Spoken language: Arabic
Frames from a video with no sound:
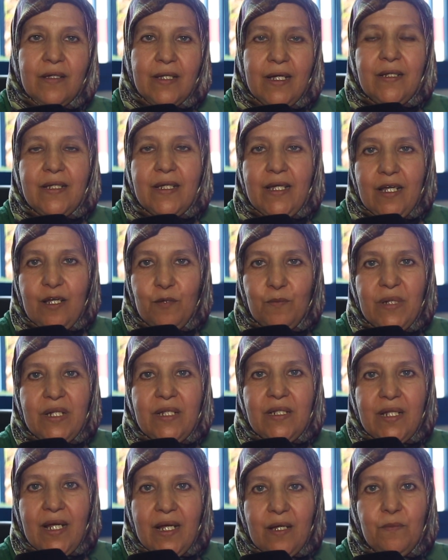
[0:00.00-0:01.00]
كان
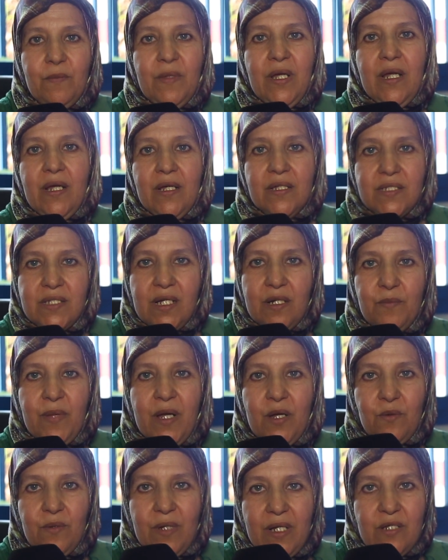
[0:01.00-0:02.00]
كيعمل دعم
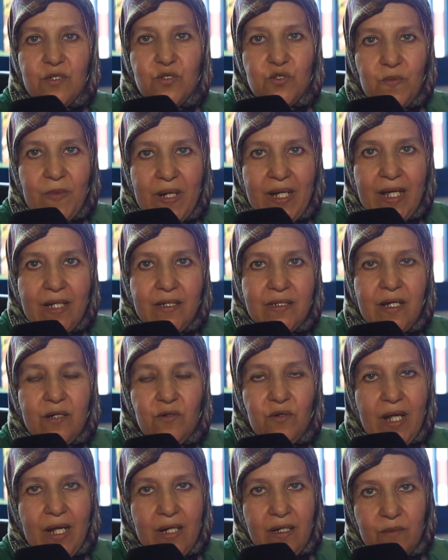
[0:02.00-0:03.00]
تربوي للزملاء
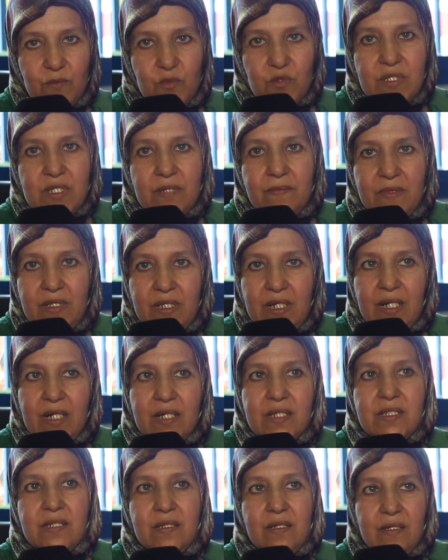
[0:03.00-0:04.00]
ديالو هذا الموسم
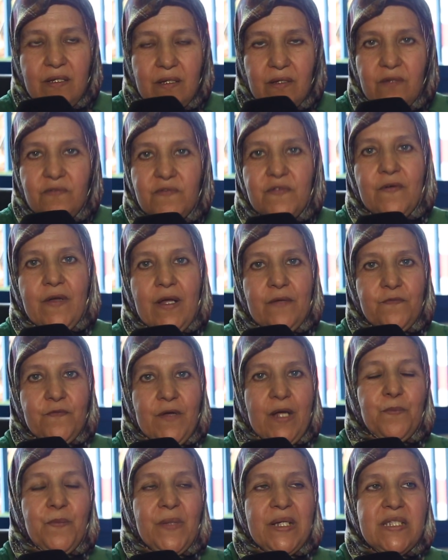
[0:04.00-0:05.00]
الدراسي في
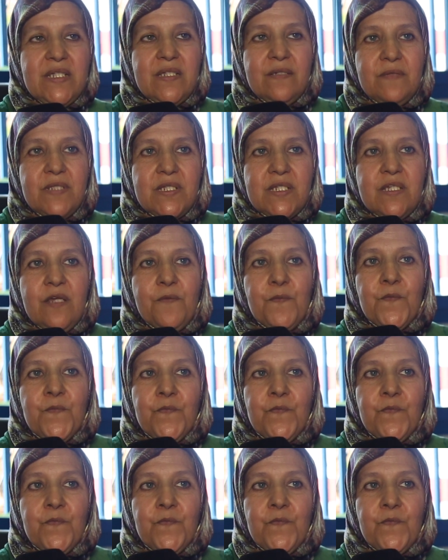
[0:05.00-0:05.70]
عباس السبتي